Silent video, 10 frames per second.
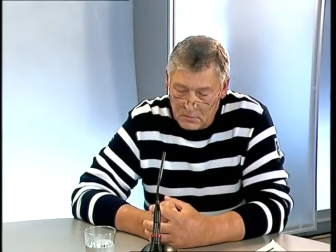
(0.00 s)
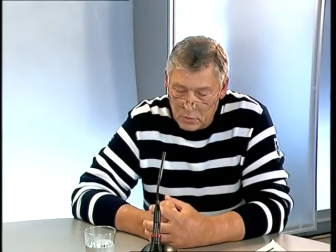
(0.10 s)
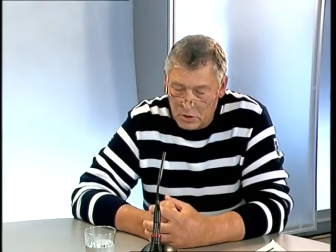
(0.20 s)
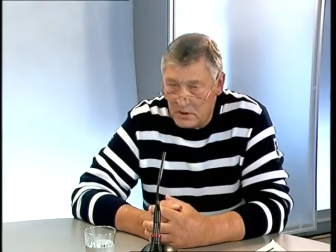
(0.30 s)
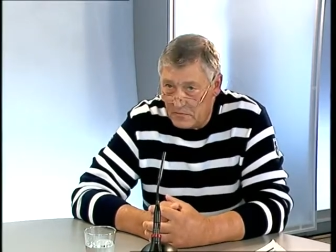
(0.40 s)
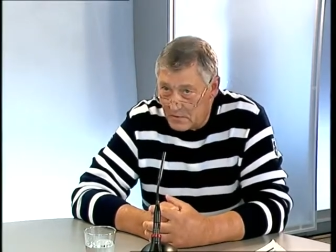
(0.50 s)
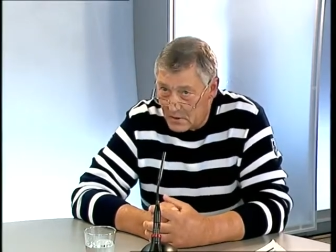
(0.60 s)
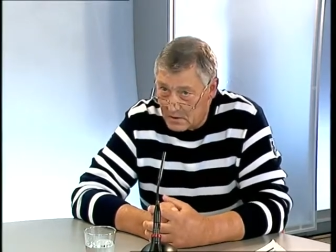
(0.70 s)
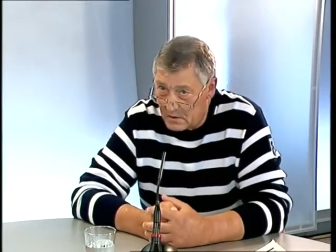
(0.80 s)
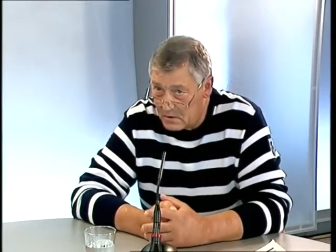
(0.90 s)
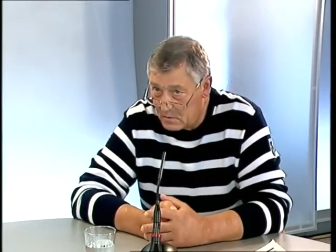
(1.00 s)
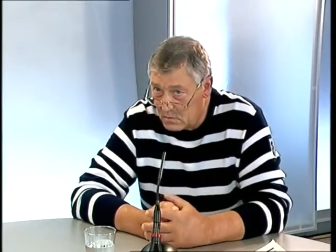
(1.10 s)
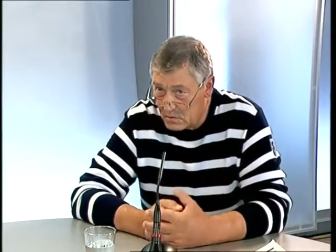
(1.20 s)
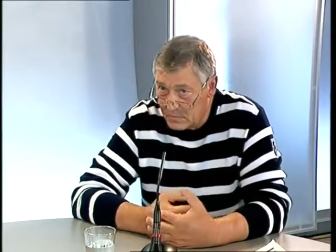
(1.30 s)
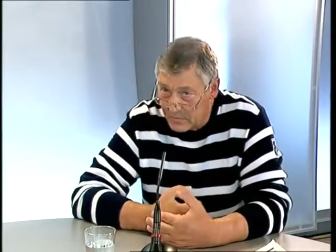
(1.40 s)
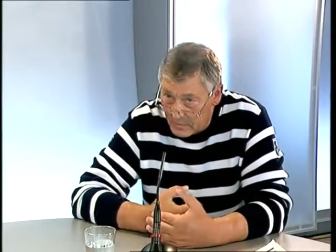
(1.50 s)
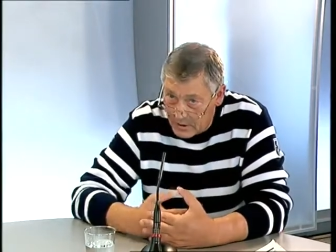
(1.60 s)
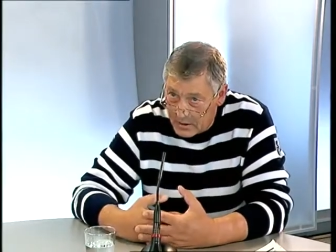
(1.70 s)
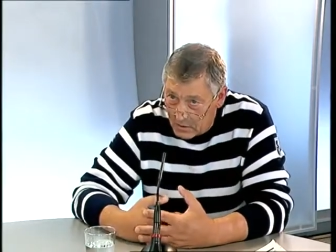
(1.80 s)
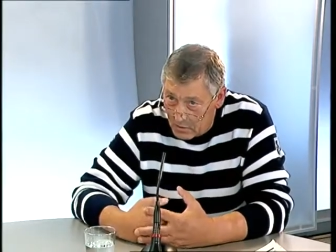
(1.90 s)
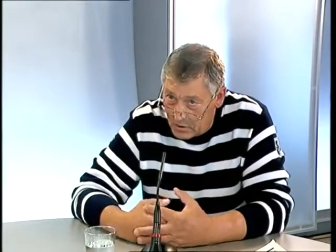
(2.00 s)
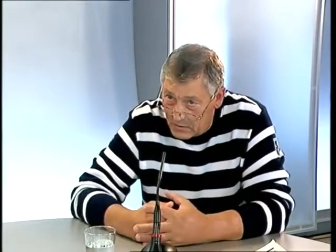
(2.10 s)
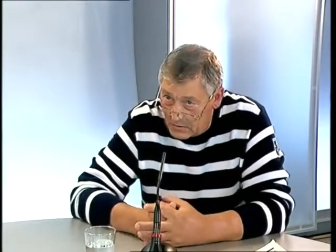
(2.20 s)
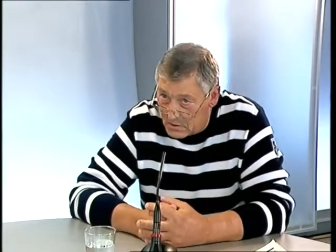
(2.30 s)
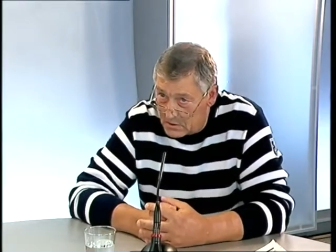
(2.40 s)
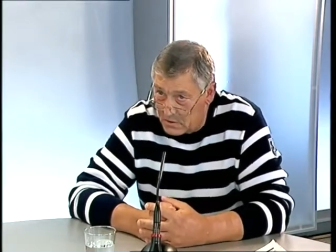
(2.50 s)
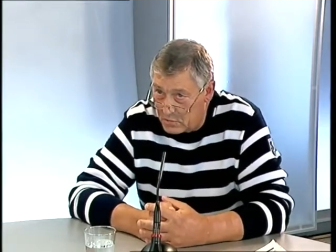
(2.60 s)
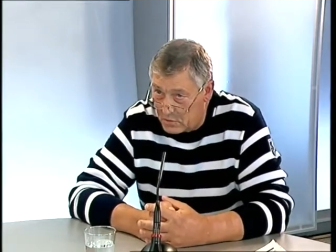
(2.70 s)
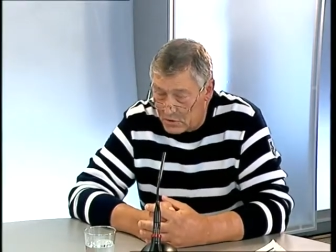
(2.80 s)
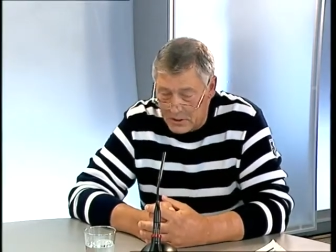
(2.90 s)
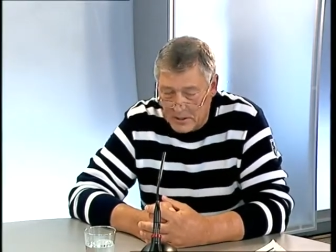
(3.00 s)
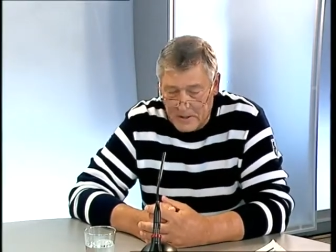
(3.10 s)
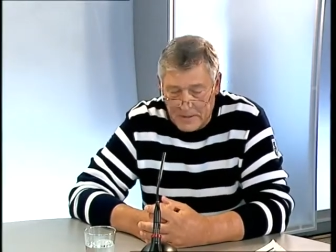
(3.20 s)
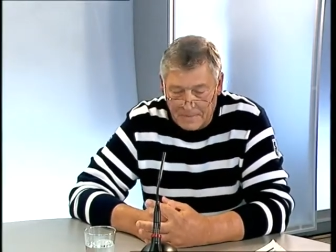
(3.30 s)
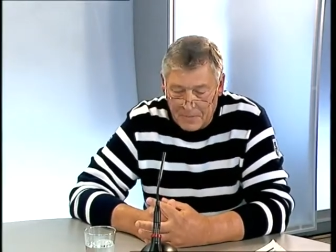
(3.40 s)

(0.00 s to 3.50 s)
мощный фактор, который привлекал людей в систему ЖКХ.